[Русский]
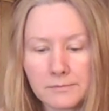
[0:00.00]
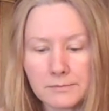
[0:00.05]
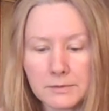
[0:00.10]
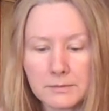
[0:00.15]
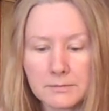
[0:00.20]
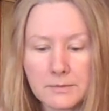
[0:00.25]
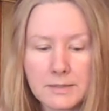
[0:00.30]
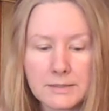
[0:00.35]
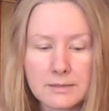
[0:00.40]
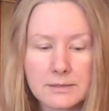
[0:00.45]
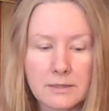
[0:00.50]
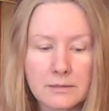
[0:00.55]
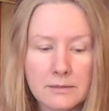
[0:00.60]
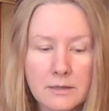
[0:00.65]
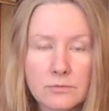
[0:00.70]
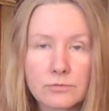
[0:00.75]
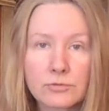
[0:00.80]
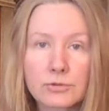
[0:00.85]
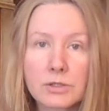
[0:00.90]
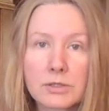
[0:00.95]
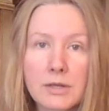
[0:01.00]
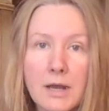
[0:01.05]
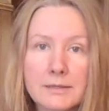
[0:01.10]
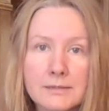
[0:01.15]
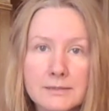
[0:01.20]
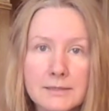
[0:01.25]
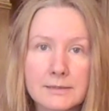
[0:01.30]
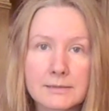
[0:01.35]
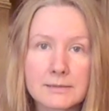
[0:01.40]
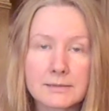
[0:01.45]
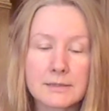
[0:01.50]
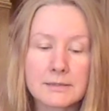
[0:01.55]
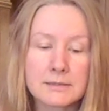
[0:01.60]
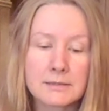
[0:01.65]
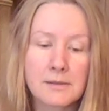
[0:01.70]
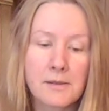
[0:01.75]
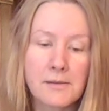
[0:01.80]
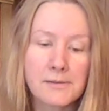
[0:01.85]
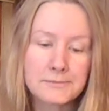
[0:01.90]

Понимаете? А так нужно как сказать?